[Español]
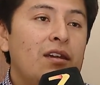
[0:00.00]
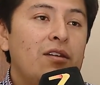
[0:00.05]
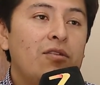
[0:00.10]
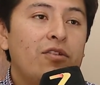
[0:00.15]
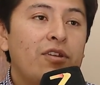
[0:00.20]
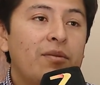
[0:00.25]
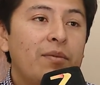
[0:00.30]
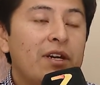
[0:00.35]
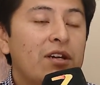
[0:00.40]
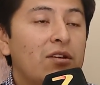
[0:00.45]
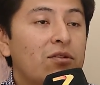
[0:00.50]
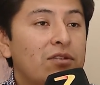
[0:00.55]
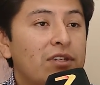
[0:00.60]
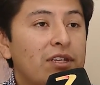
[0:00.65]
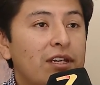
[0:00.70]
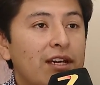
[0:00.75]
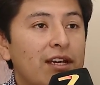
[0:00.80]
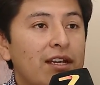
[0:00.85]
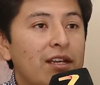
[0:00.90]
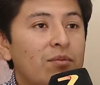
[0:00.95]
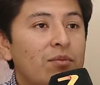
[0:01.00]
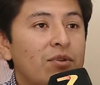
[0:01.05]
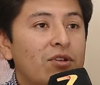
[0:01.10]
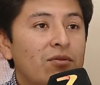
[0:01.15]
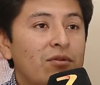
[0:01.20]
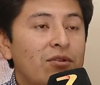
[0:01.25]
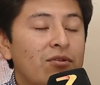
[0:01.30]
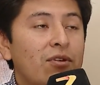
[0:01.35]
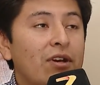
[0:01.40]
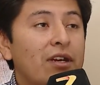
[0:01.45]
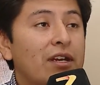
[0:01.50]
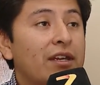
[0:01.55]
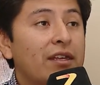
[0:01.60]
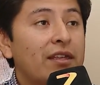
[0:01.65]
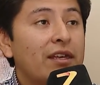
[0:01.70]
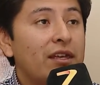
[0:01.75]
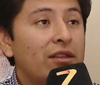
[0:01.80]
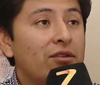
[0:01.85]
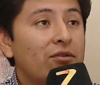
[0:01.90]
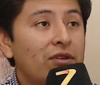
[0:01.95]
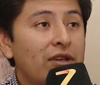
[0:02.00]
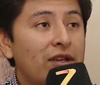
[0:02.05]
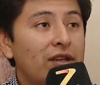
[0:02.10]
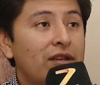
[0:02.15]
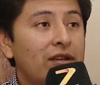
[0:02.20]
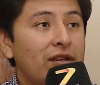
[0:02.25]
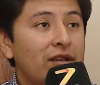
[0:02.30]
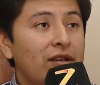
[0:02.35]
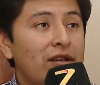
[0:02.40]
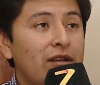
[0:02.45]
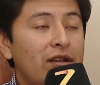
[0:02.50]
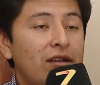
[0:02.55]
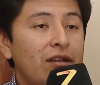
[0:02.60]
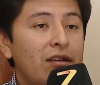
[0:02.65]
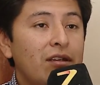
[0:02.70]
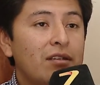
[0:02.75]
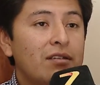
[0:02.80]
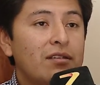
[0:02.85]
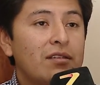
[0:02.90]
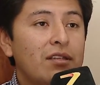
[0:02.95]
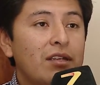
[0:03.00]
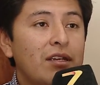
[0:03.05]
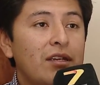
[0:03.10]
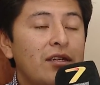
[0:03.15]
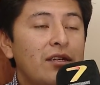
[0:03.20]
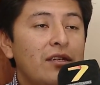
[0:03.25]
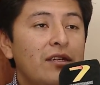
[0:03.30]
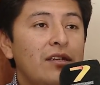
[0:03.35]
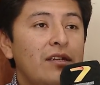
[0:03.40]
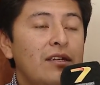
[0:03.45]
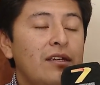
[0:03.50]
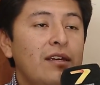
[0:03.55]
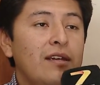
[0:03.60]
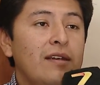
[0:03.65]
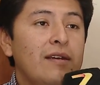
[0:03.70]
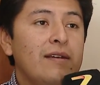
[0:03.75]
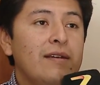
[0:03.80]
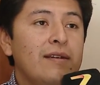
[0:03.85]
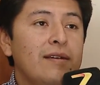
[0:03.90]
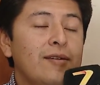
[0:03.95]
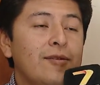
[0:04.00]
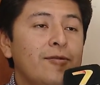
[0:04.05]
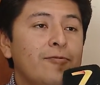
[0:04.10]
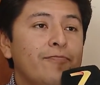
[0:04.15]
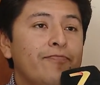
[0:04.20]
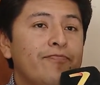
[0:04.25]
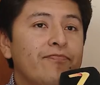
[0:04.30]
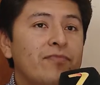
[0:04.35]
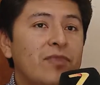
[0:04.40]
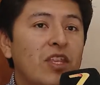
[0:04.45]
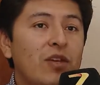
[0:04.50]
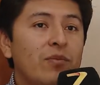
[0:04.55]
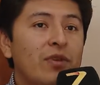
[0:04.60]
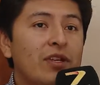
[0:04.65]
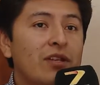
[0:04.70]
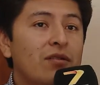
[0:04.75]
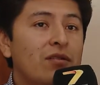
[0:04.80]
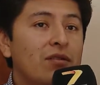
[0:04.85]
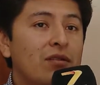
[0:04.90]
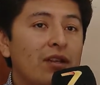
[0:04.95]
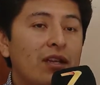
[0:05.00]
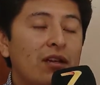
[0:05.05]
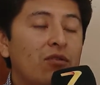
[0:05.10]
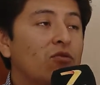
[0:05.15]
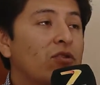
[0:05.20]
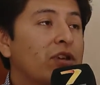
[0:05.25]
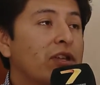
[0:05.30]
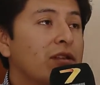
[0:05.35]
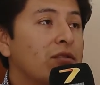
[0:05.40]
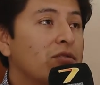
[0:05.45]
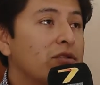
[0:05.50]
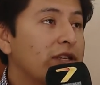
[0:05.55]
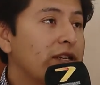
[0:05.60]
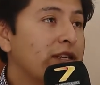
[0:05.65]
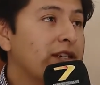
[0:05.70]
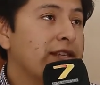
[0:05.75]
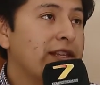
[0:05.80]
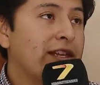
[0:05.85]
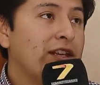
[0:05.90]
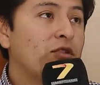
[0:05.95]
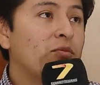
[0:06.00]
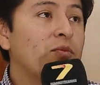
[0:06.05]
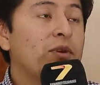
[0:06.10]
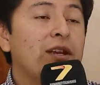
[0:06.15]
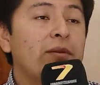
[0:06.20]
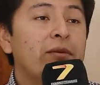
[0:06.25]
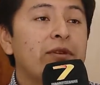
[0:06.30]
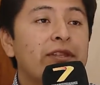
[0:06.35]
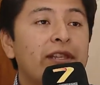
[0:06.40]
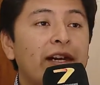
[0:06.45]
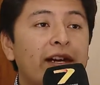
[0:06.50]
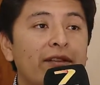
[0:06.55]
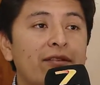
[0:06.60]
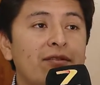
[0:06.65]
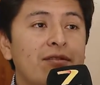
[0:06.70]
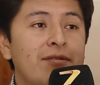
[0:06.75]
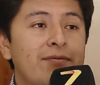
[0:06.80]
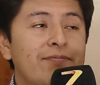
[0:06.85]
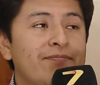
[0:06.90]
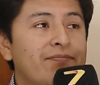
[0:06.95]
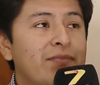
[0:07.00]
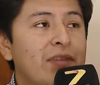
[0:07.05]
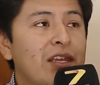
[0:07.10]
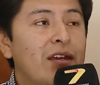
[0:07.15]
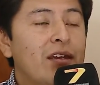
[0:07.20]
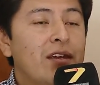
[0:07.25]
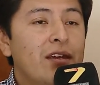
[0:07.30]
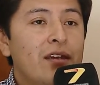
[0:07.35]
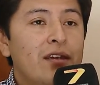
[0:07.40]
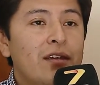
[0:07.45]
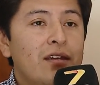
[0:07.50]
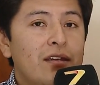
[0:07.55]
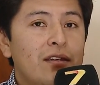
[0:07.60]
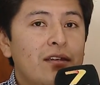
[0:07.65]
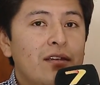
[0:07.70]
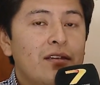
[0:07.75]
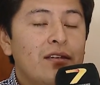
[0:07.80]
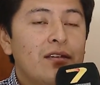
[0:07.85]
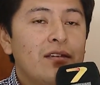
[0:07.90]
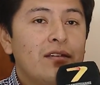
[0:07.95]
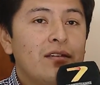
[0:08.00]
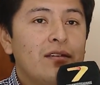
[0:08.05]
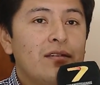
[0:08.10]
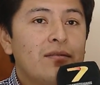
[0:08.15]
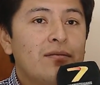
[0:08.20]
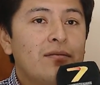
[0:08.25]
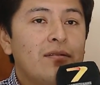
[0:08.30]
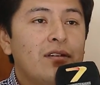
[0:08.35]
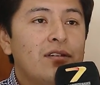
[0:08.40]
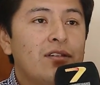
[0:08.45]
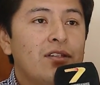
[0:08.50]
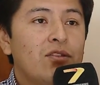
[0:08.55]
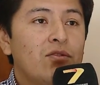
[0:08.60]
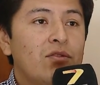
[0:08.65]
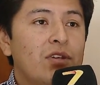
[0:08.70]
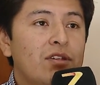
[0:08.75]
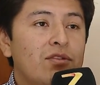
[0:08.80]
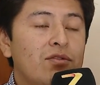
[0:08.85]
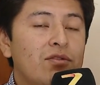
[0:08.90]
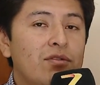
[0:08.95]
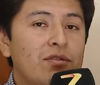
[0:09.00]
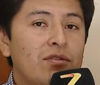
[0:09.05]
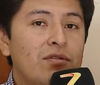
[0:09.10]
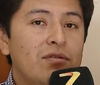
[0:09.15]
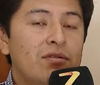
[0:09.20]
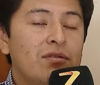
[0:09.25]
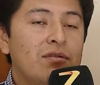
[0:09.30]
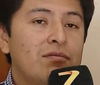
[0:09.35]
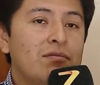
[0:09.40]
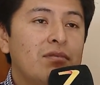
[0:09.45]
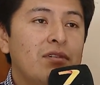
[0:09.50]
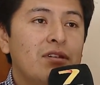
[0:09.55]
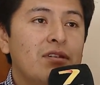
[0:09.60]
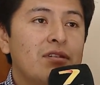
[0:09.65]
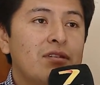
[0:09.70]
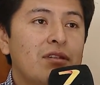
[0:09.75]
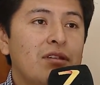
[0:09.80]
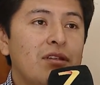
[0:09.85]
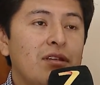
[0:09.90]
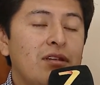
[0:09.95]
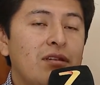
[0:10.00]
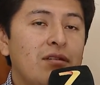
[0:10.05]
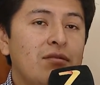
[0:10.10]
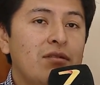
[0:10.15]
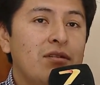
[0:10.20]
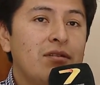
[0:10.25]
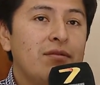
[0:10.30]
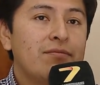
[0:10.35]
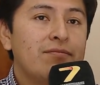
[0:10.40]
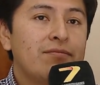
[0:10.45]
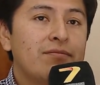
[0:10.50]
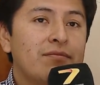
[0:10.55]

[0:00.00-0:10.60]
los demás concejales, pero bueno ha quedado él este y em, también la, jura de los secretarios parlamentarios, eh, ha sido una reunión este,